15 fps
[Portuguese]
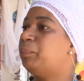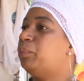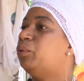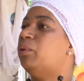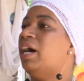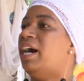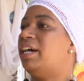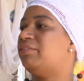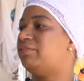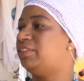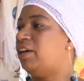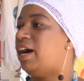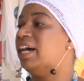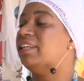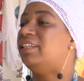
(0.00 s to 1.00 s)
Por ah,
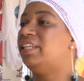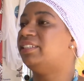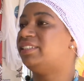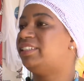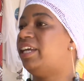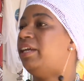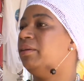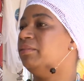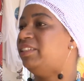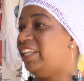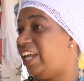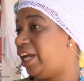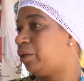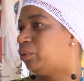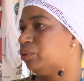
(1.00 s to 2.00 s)
afinal, além de ser
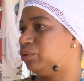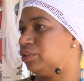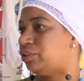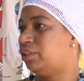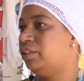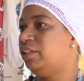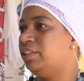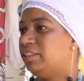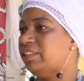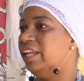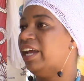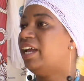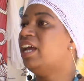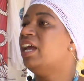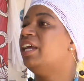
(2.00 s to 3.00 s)
negros,
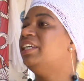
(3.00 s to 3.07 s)
né?